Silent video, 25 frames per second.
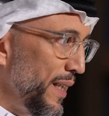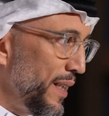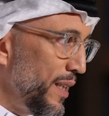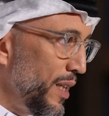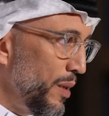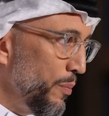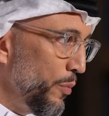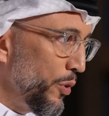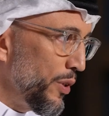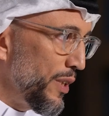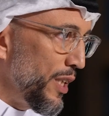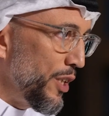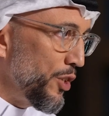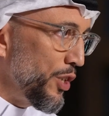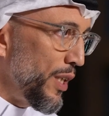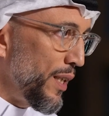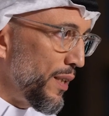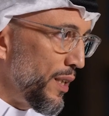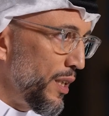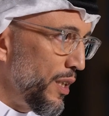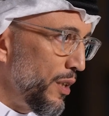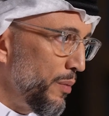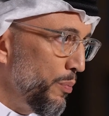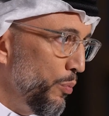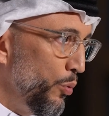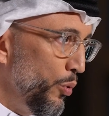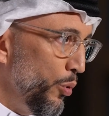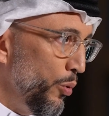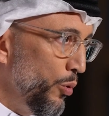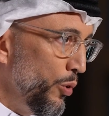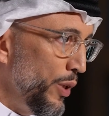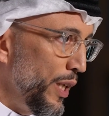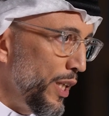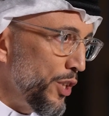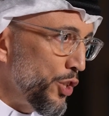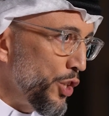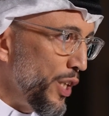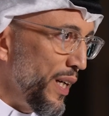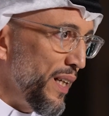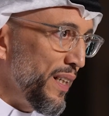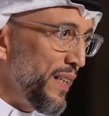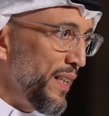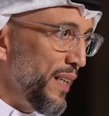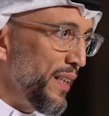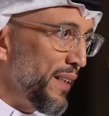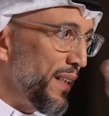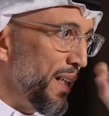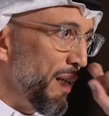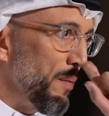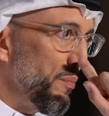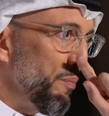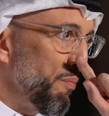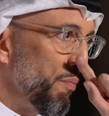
المنتجات اللي تبيعونها شهريا كم؟